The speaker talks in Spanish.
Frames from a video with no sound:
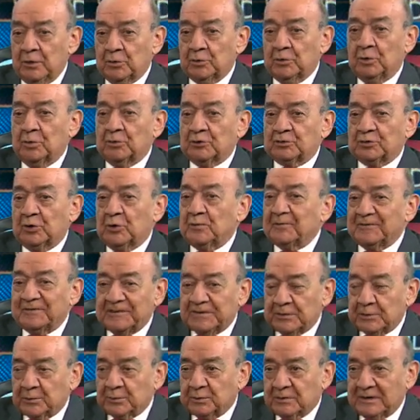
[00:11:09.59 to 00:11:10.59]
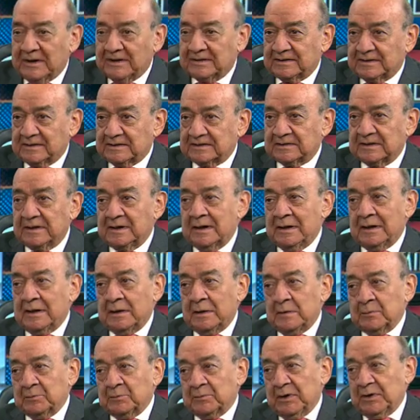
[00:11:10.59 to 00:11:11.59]
no son vinculantes.
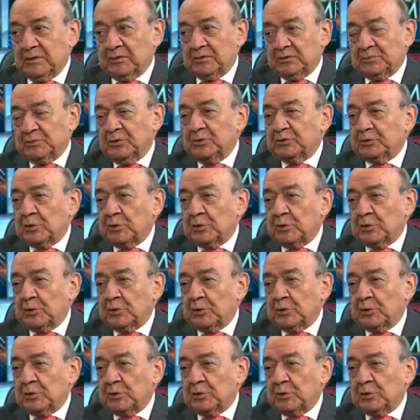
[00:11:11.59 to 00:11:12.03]
Pero es muy